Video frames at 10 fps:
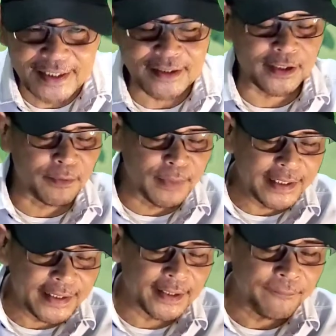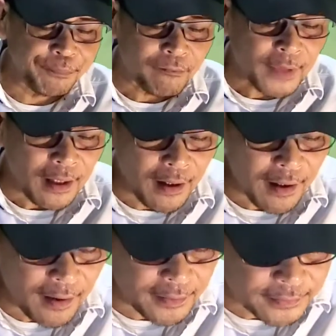memiliki ya, saya membeli ya
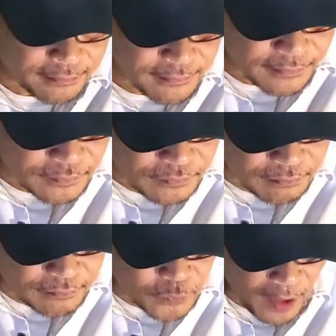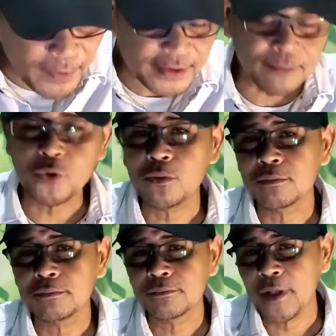uh, tablet
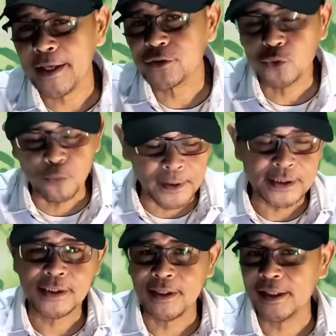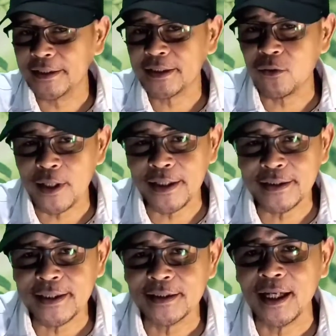Samsung S7 Plus. Harganya
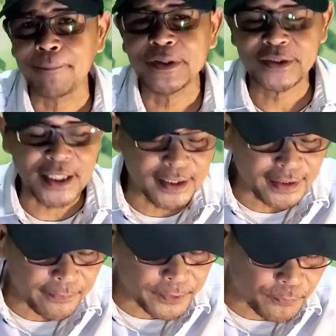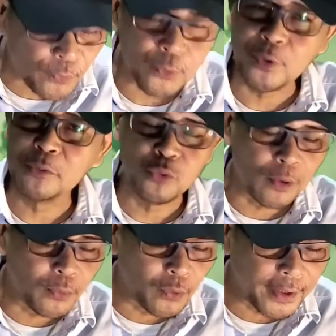tahu harganya hampir setara dengan iPad Pro
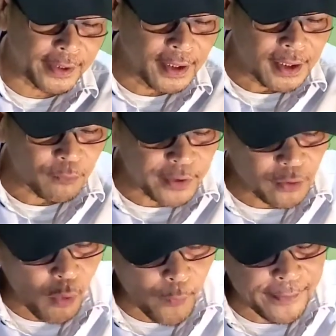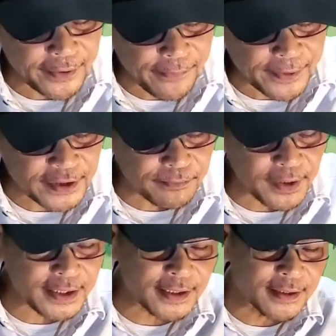2020 ya. Kemudian Huawei
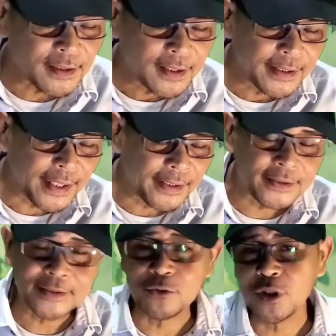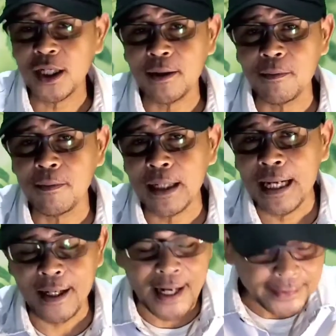MatePad 11 dan saya juga